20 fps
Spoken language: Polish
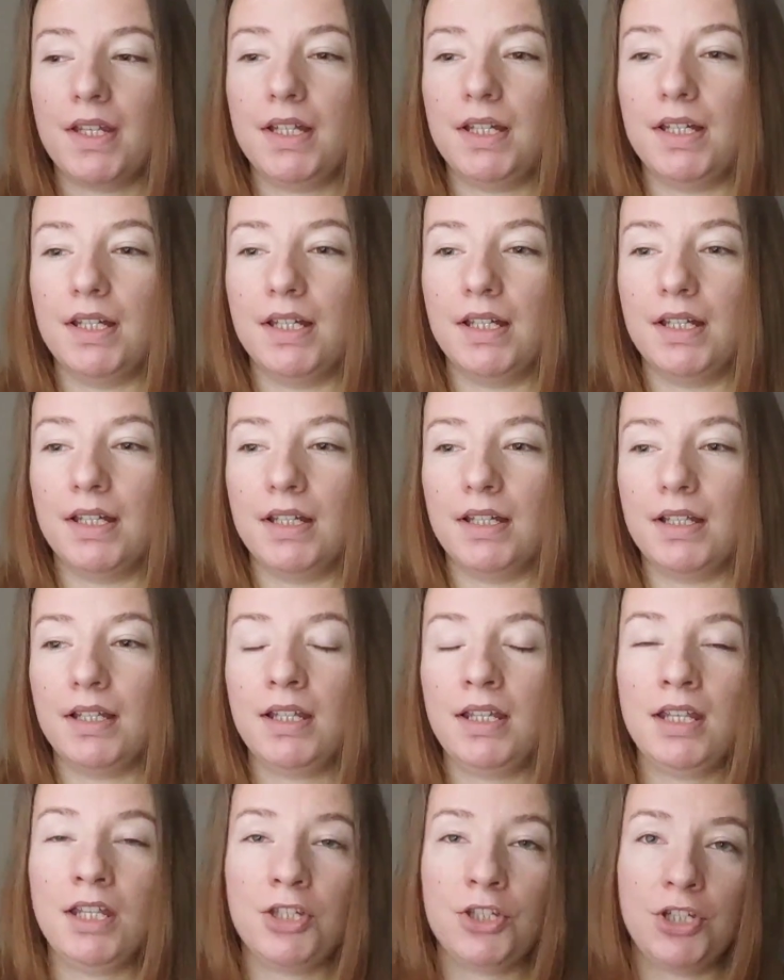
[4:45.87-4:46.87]
e,
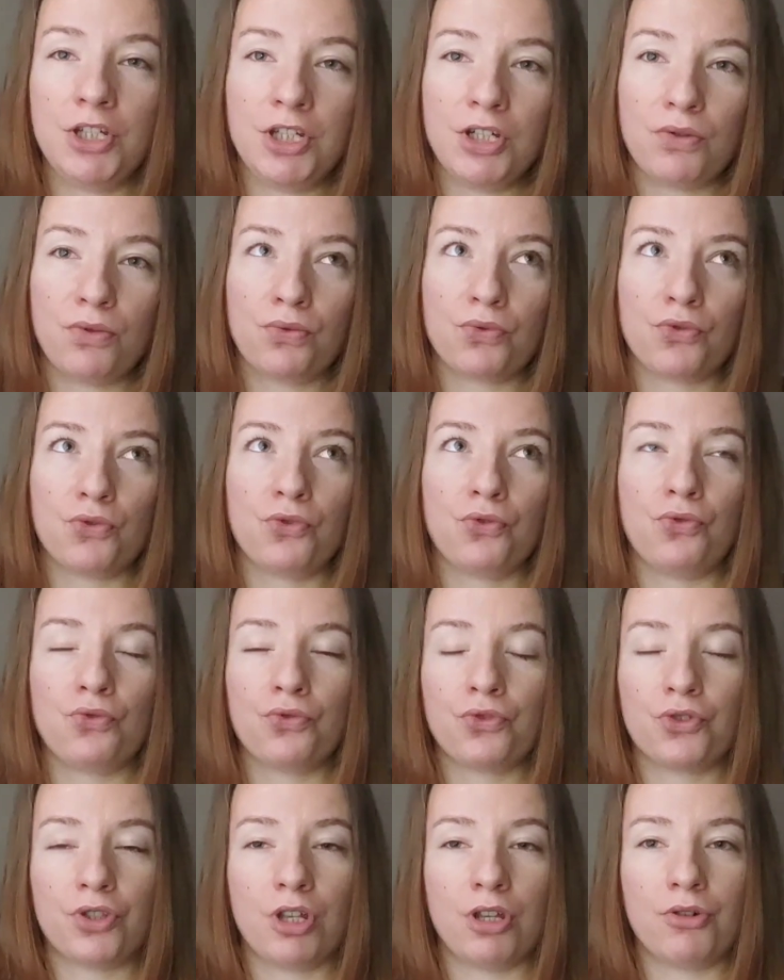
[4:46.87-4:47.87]
i ci, którzy
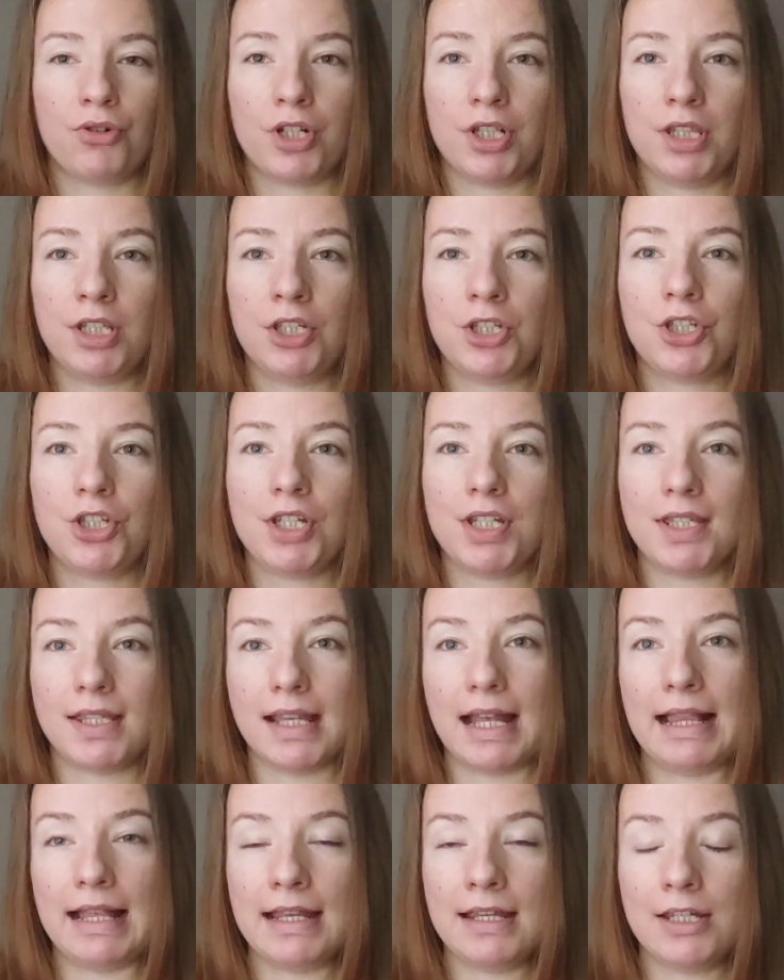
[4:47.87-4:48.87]
już teoretycznie
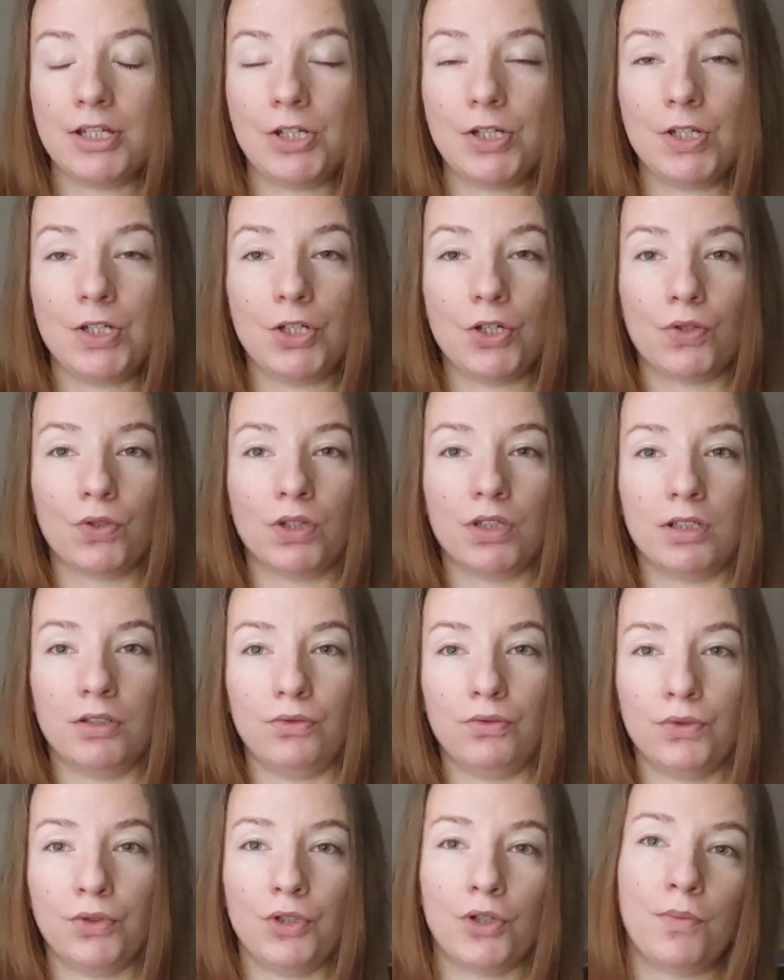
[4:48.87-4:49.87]
znaleźli się,
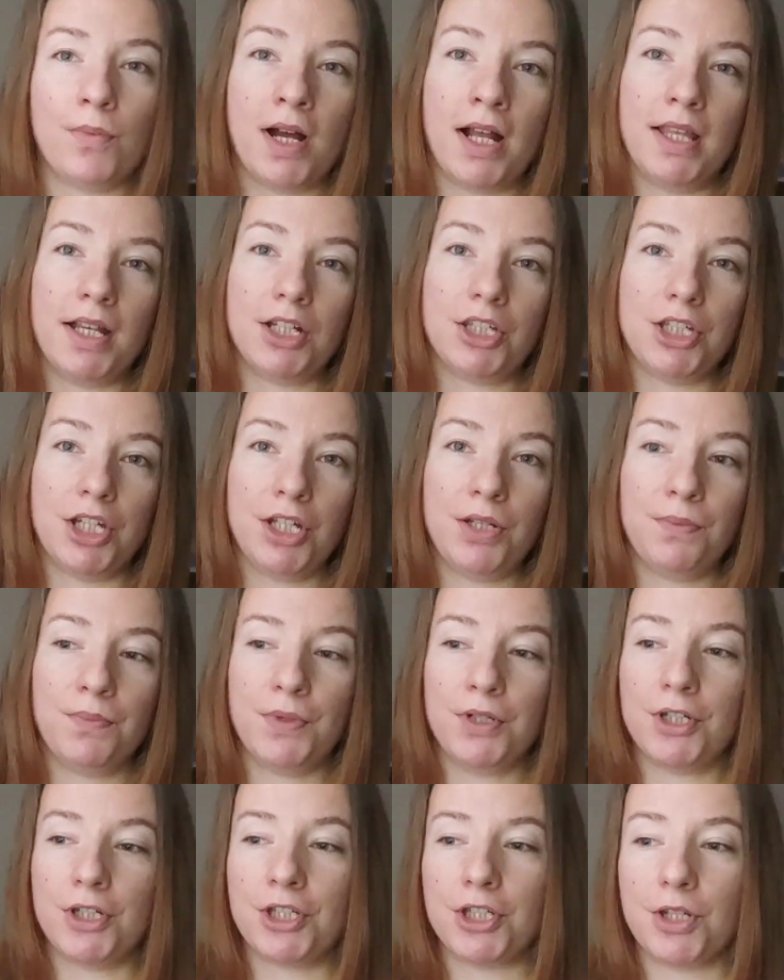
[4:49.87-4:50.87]
odnajdują, ale
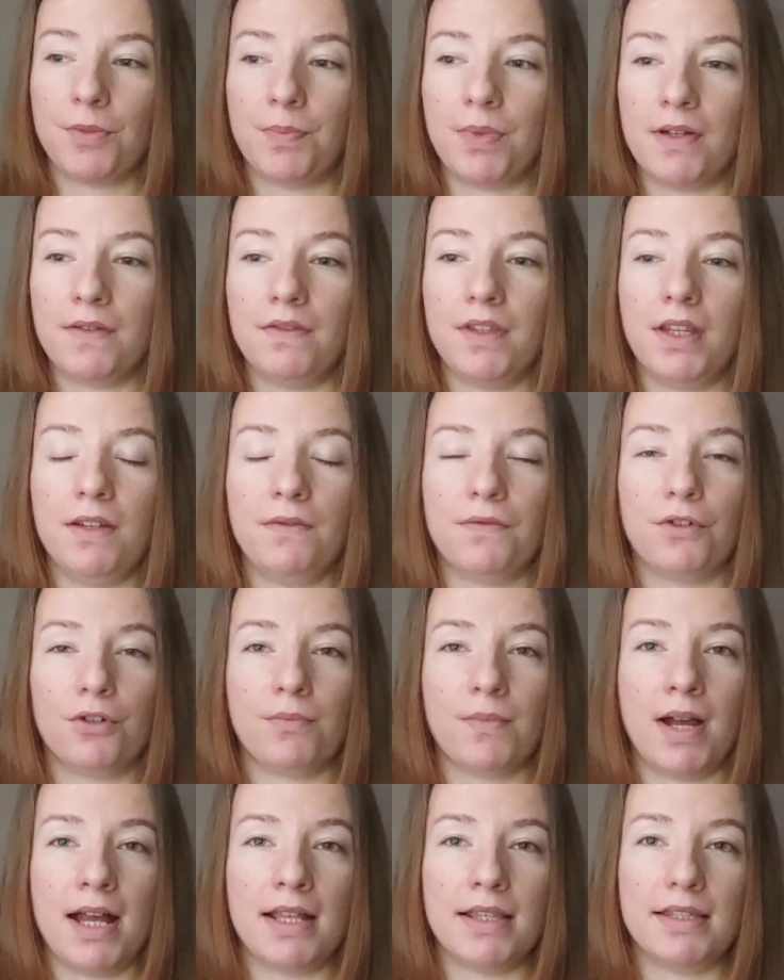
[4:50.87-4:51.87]
chcieliby jeszcze pewne
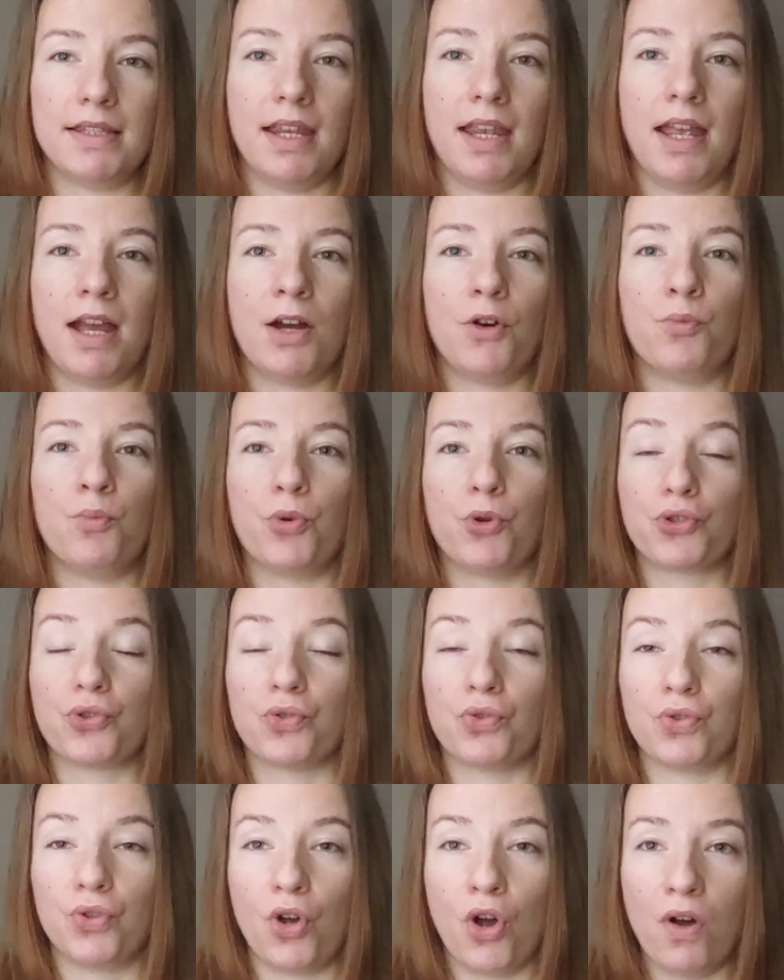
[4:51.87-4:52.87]
informacje
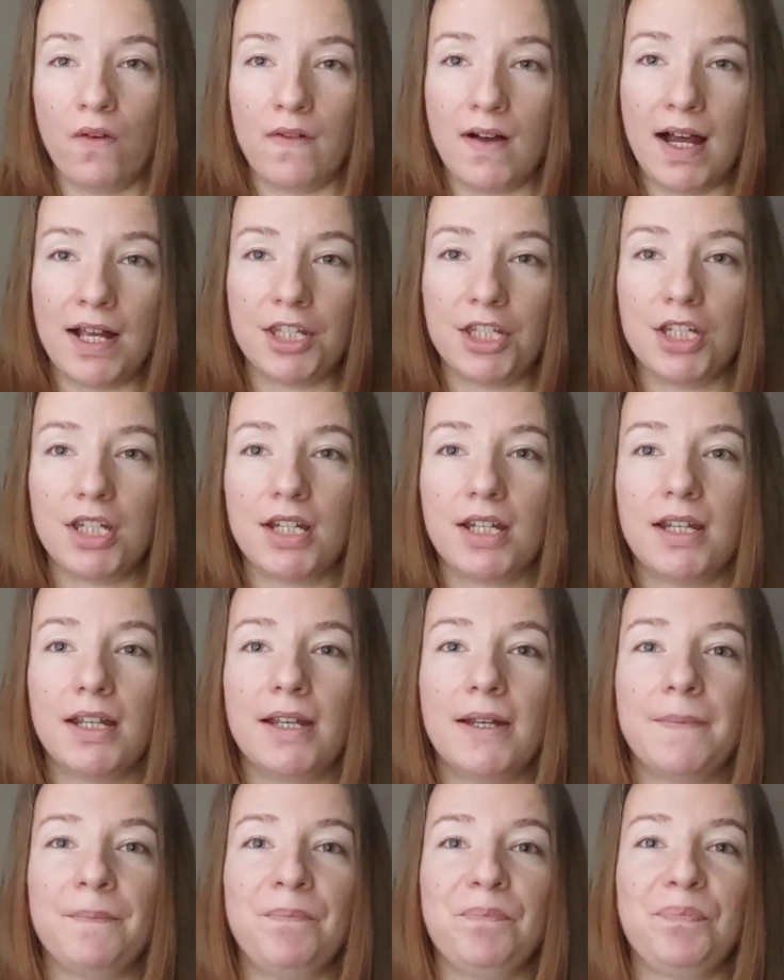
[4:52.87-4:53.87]
uporządkować,
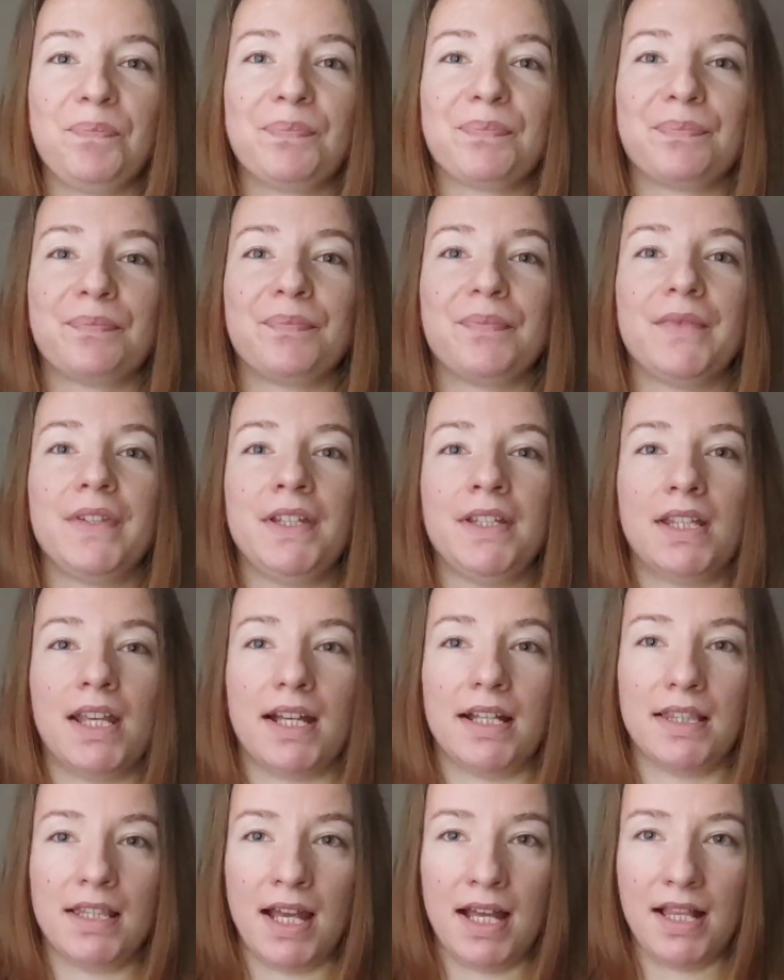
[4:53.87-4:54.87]
Mm, i
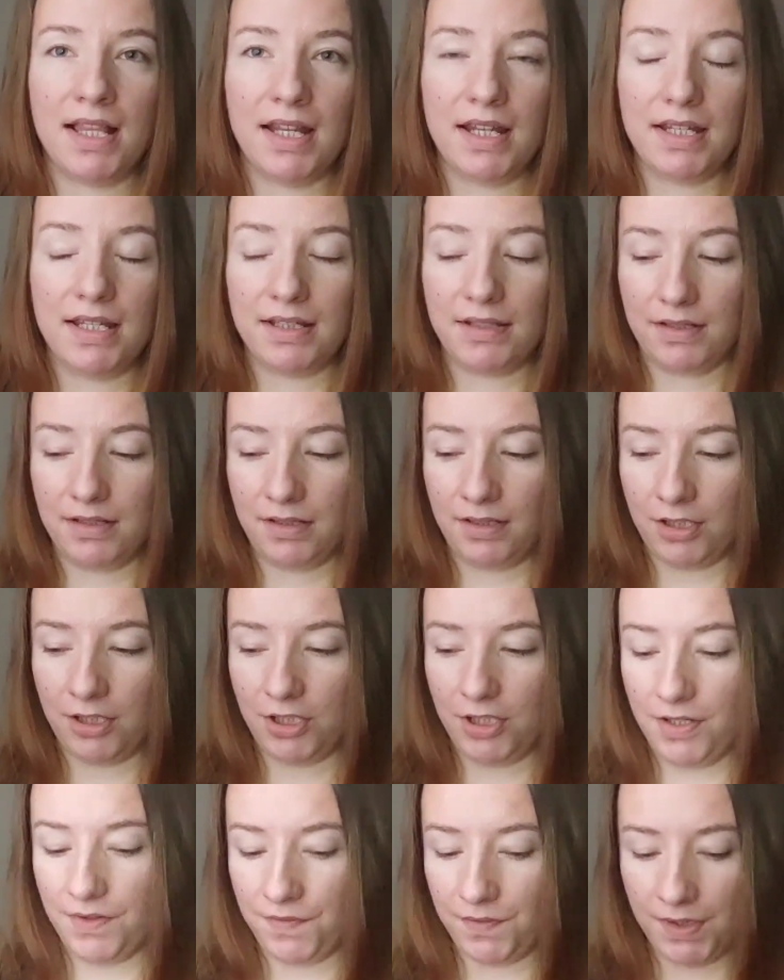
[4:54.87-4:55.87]
tak dalej.
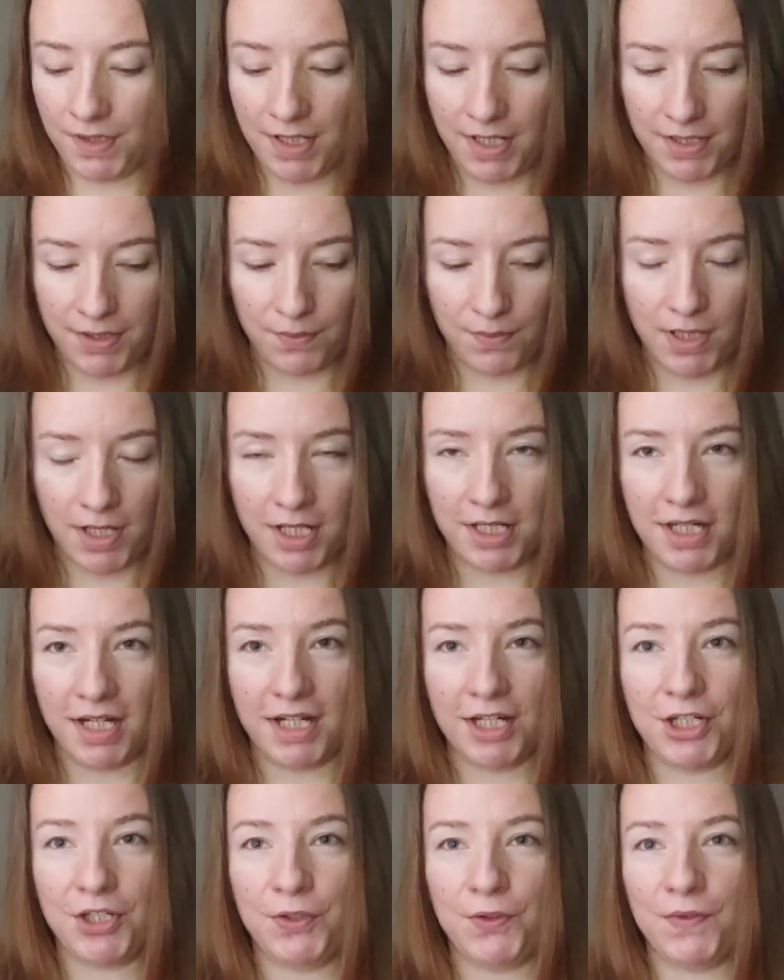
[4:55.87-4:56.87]
Jeśli w słychać
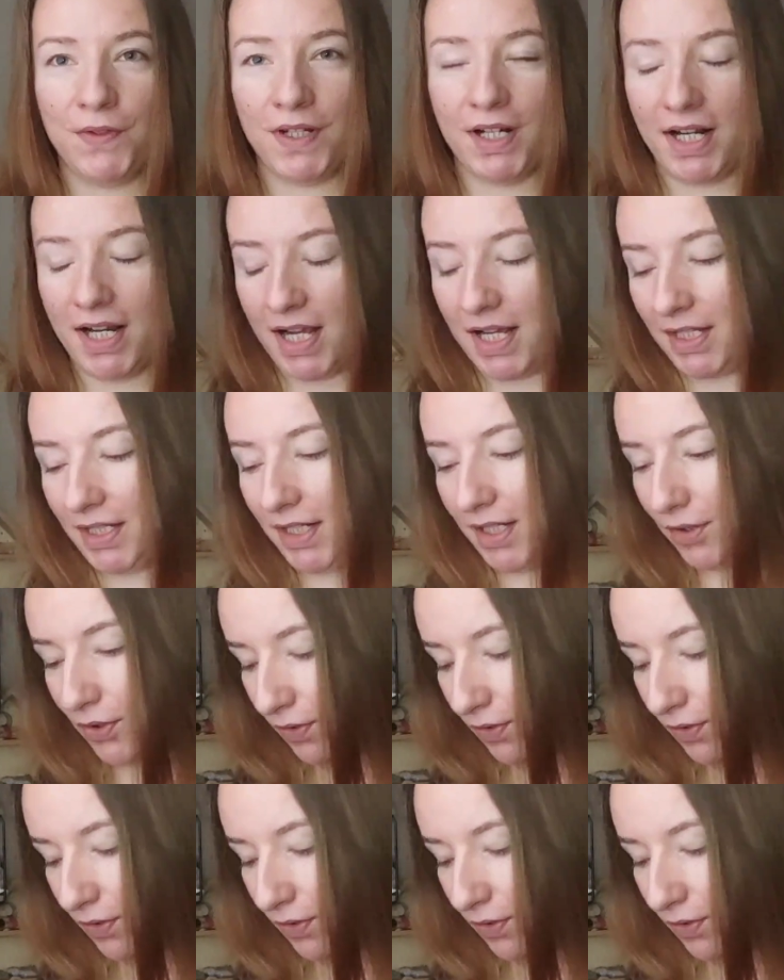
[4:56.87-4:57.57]
jakieś ćwierkanie,